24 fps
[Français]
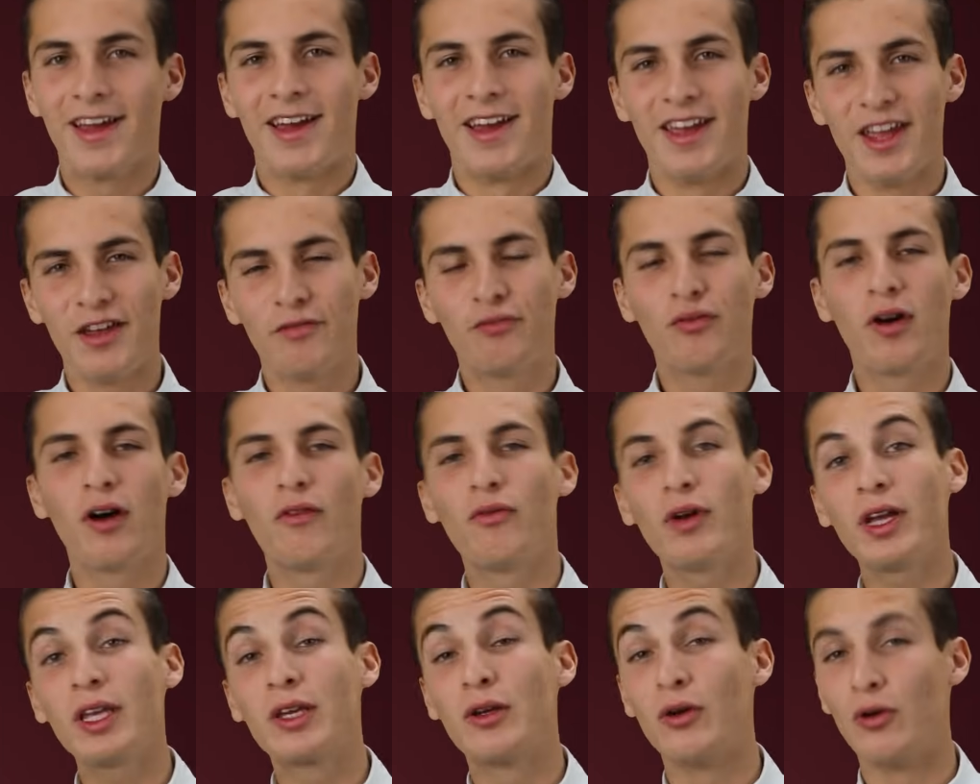Et il faut
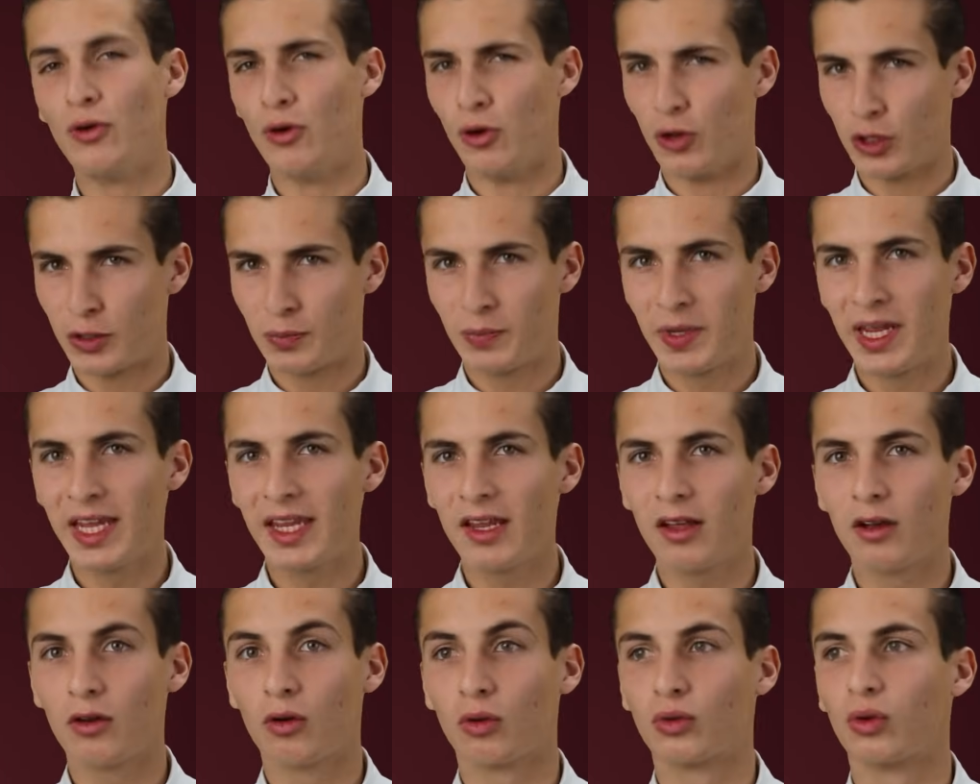avouer que le spin,
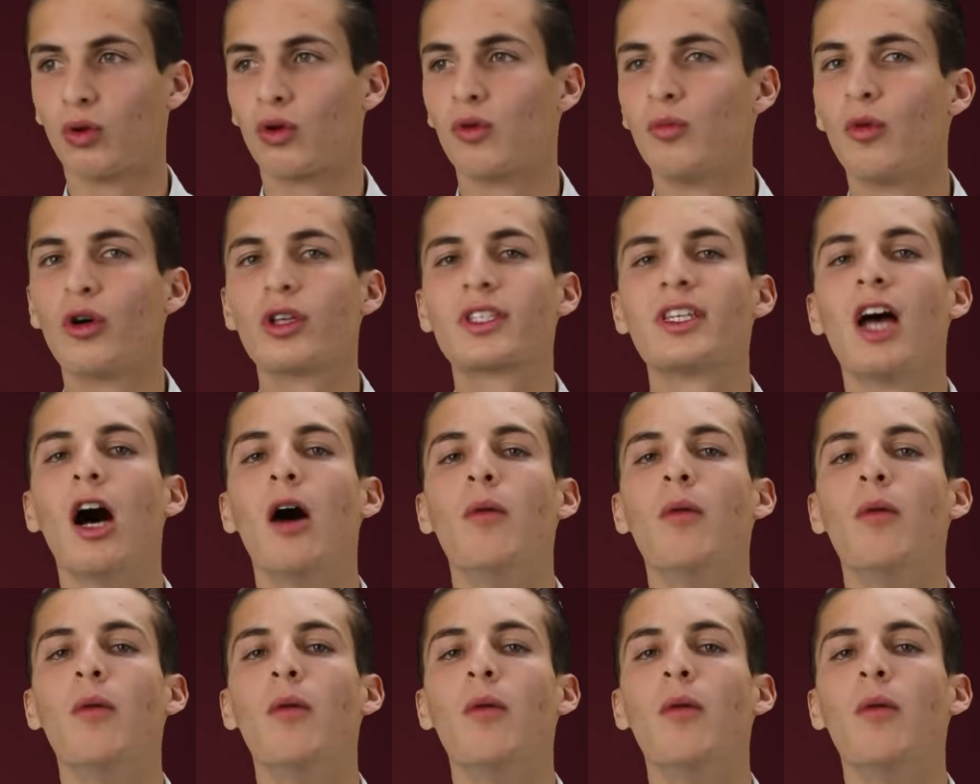quand on commence